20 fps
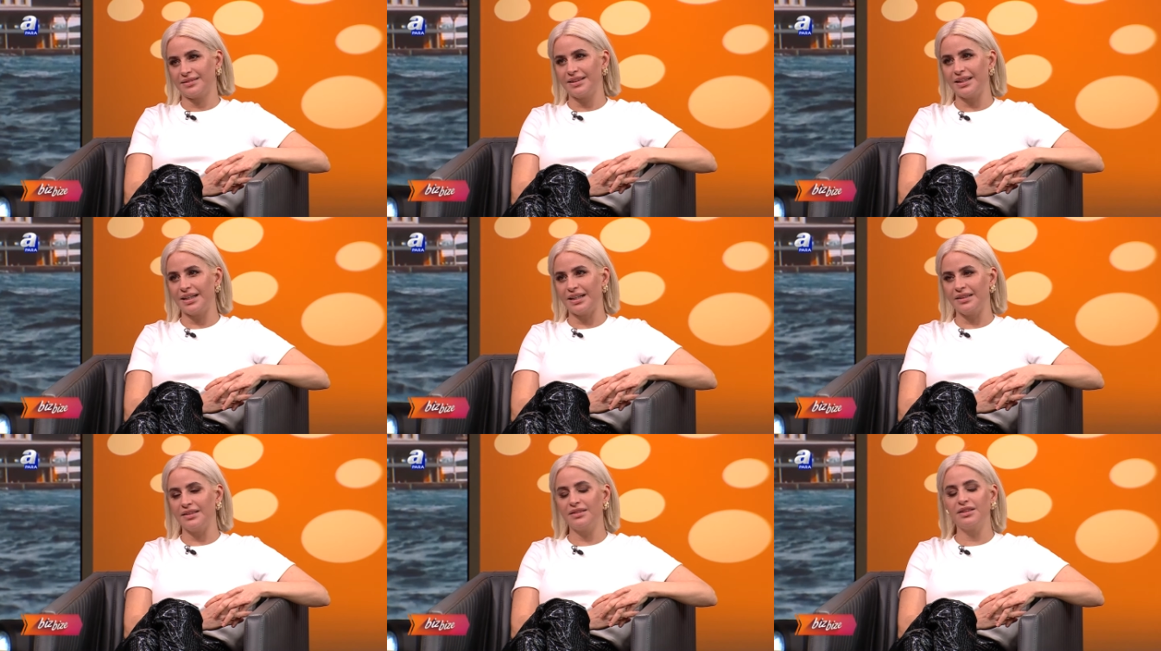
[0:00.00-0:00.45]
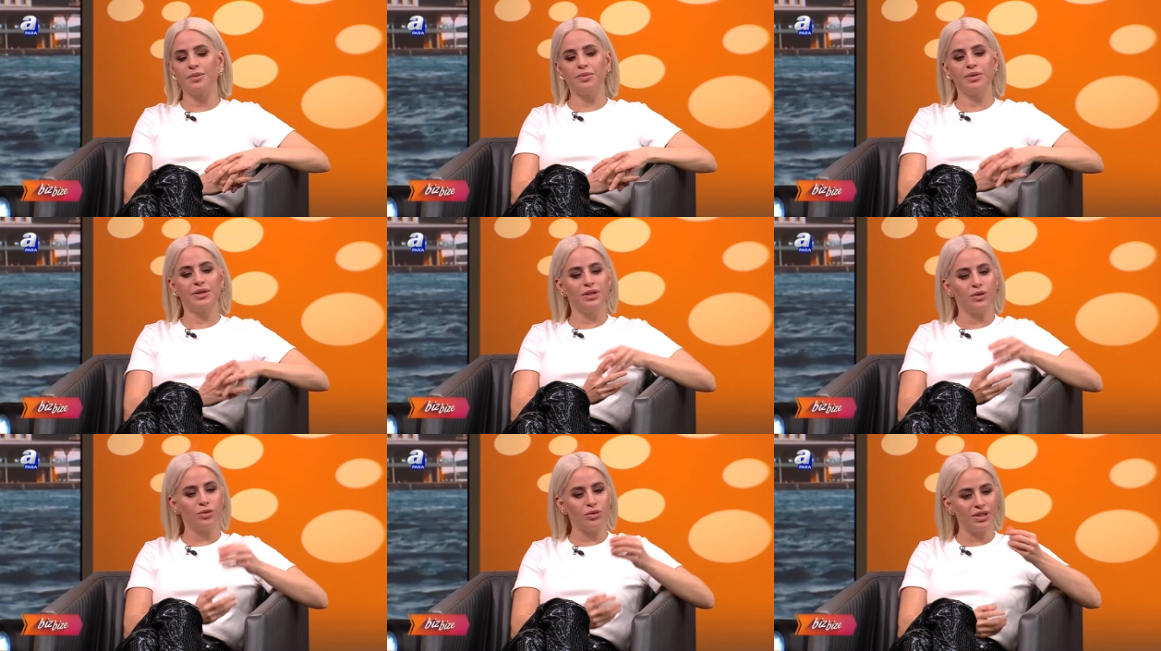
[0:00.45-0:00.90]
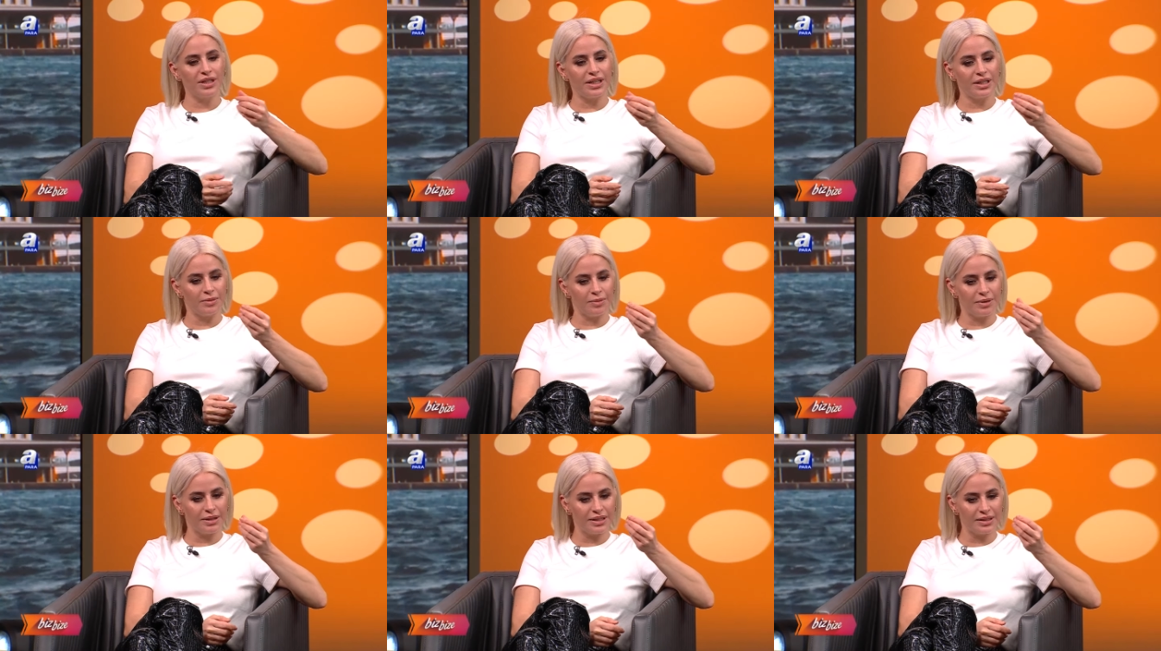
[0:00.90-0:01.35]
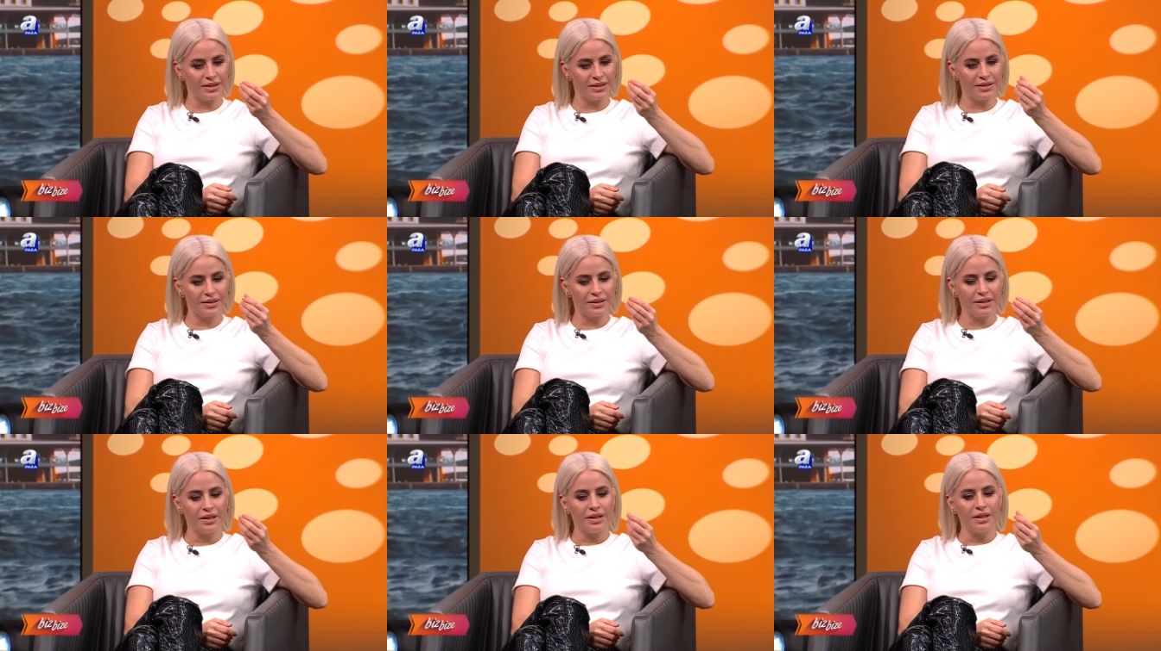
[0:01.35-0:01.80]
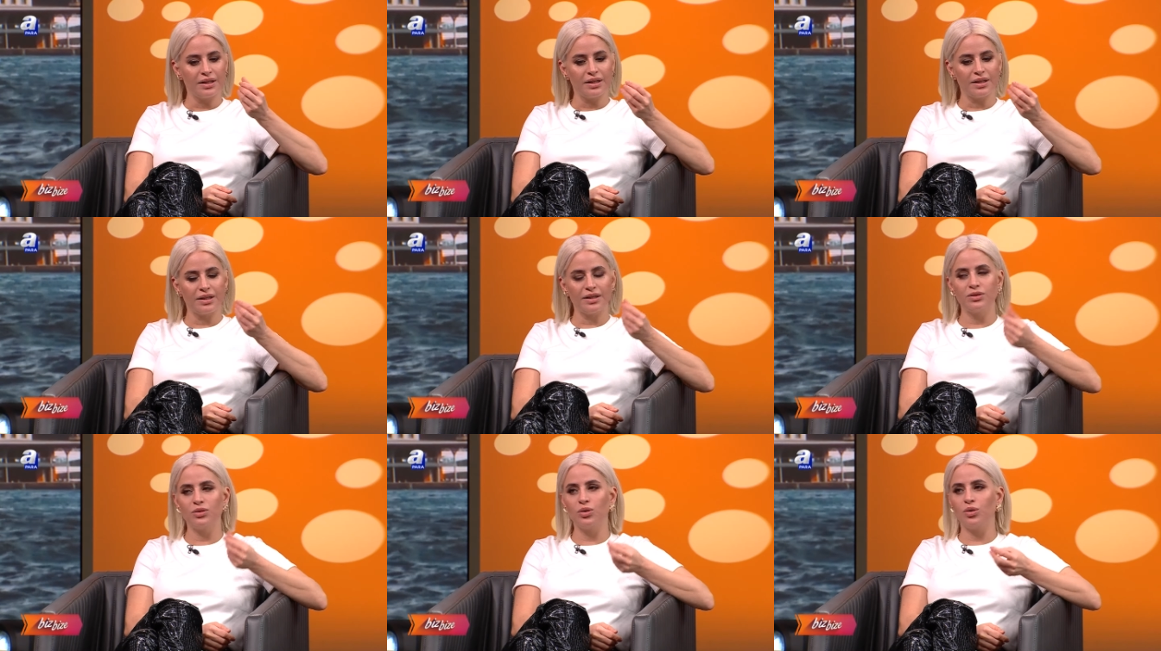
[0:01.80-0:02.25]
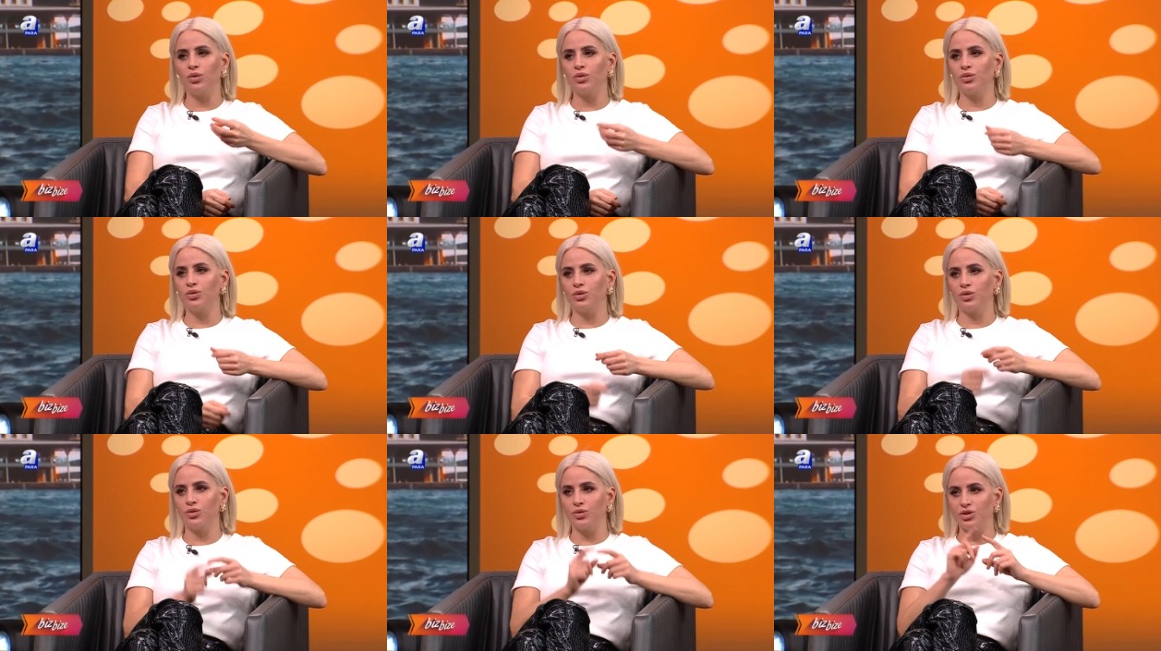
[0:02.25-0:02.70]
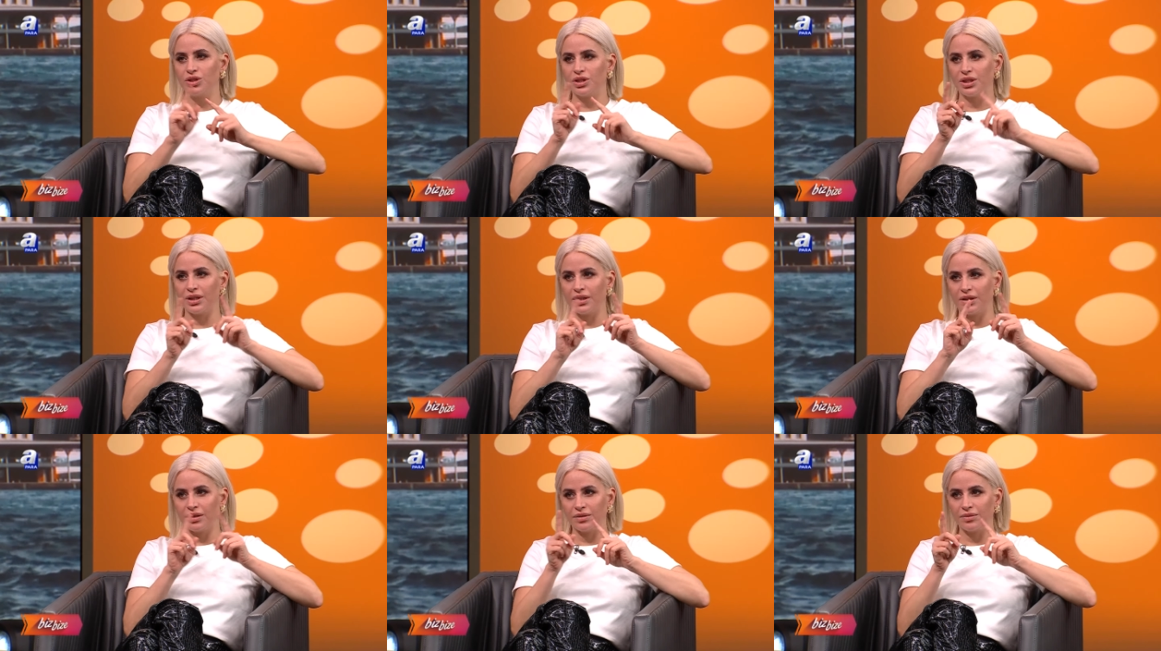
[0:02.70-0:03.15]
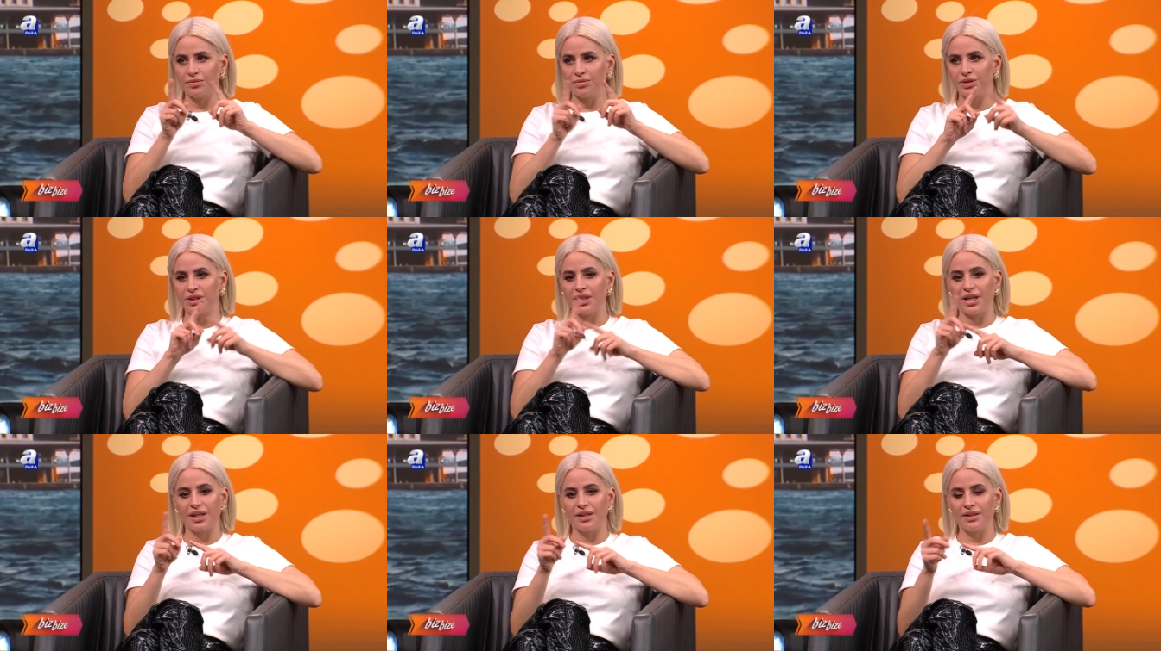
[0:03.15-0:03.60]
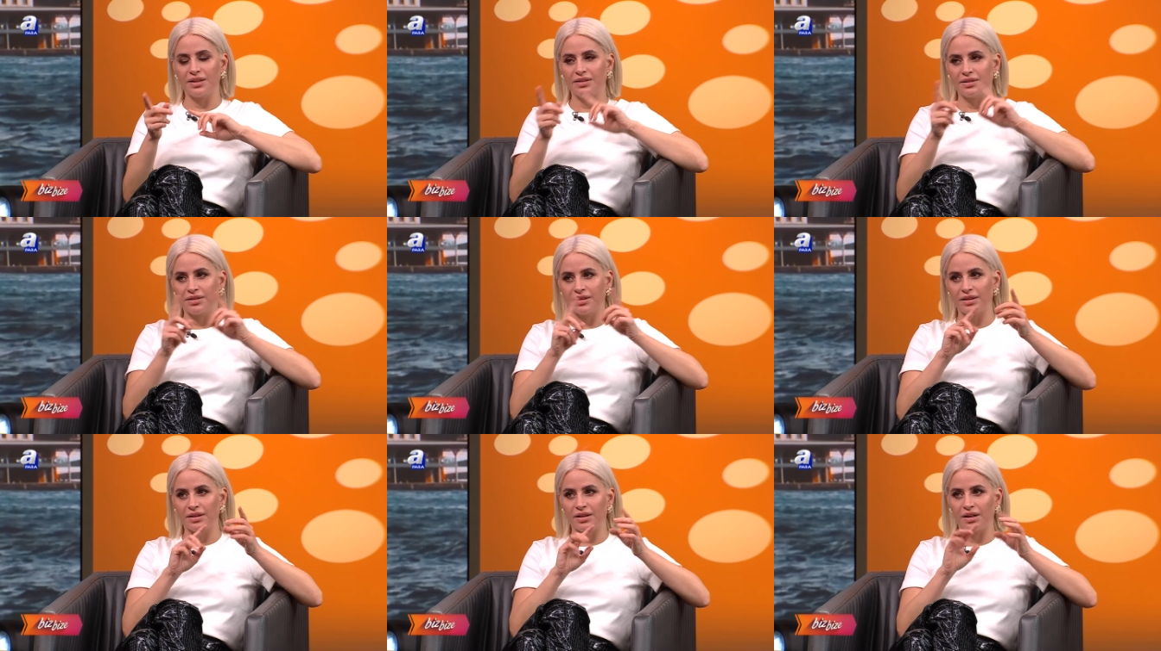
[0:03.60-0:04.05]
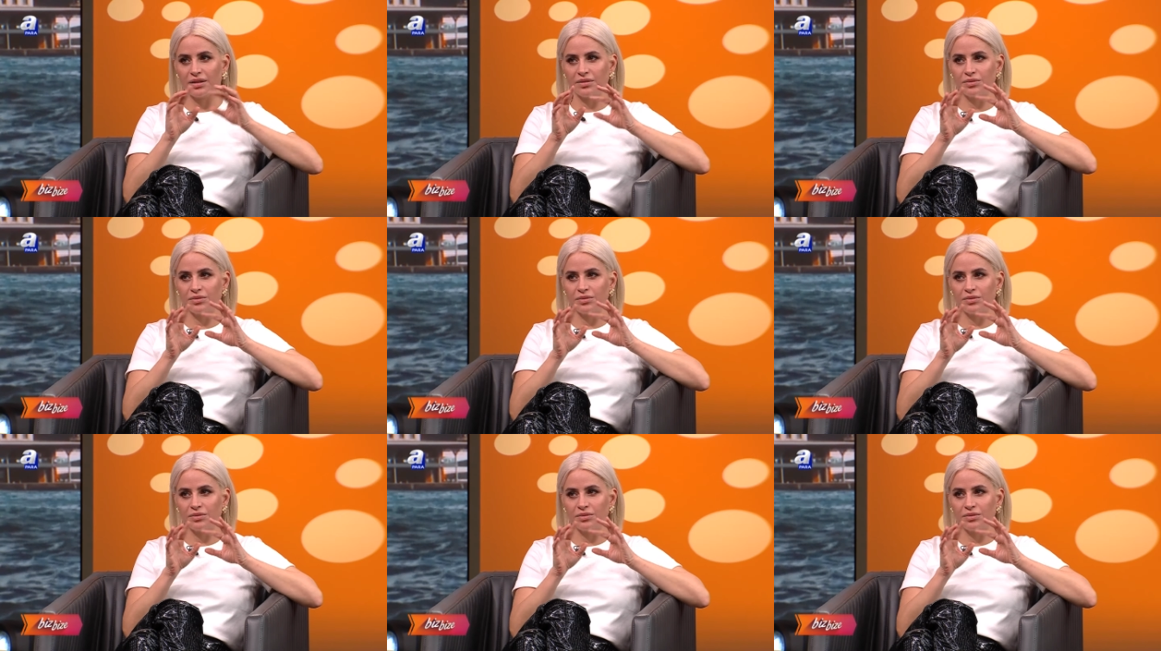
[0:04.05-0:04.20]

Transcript: Yani tabii ki o kelimelerin e, doğru işte K'nin